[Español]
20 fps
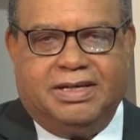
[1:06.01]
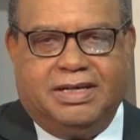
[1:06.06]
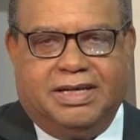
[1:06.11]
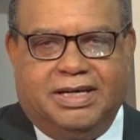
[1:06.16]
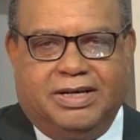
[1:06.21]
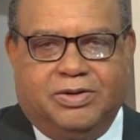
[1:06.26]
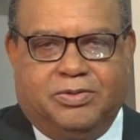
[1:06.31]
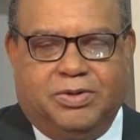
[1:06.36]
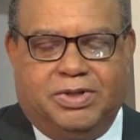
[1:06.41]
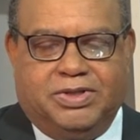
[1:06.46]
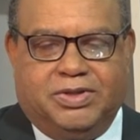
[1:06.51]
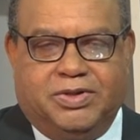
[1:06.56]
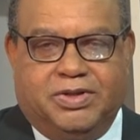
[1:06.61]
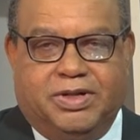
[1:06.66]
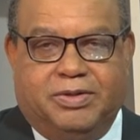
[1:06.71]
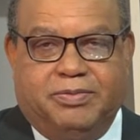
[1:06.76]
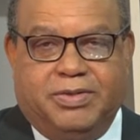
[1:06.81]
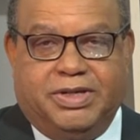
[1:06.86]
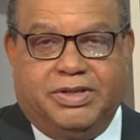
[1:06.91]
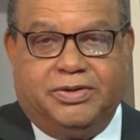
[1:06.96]
encuentro
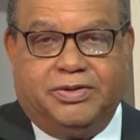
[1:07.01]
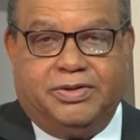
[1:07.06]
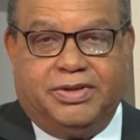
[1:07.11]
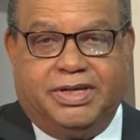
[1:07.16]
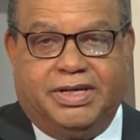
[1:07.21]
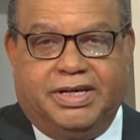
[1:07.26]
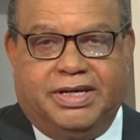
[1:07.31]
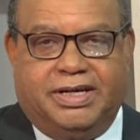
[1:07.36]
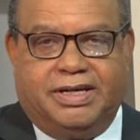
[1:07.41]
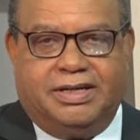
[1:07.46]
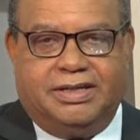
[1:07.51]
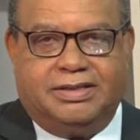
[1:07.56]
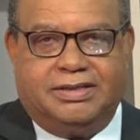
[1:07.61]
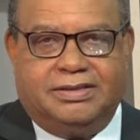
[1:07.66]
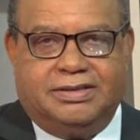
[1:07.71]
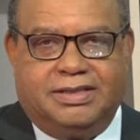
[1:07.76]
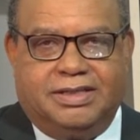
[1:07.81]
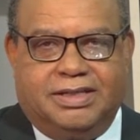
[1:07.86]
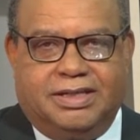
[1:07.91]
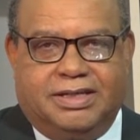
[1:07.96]
del mediodía,
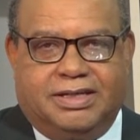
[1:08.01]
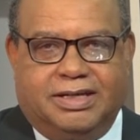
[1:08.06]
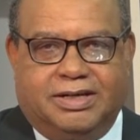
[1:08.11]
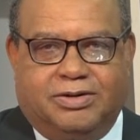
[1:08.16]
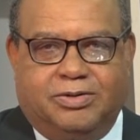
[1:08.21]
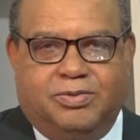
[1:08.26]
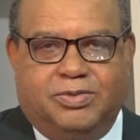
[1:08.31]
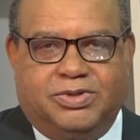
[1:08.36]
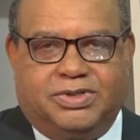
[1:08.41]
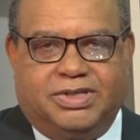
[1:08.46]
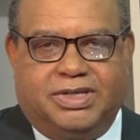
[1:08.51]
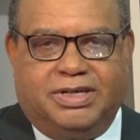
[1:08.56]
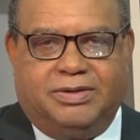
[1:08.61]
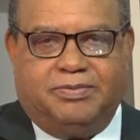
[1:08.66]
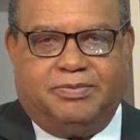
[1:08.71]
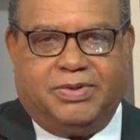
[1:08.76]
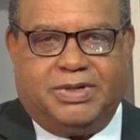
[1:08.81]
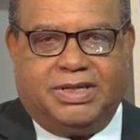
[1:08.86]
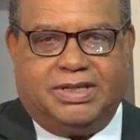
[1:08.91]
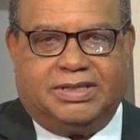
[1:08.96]
que como
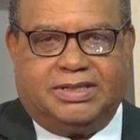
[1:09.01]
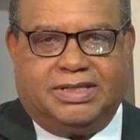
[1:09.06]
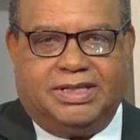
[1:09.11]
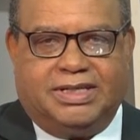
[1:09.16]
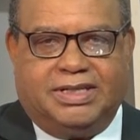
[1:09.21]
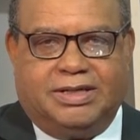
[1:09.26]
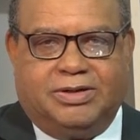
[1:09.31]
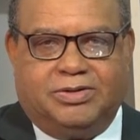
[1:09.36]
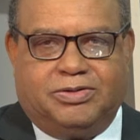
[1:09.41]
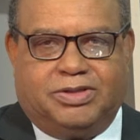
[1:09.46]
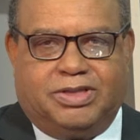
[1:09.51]
siempre tiene los